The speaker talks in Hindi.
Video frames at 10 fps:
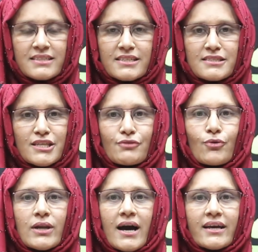जिनसे वो
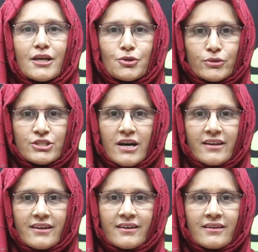इलाके दो चार
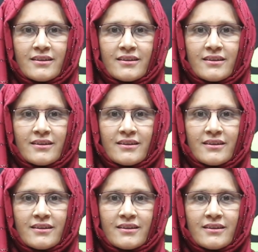हैं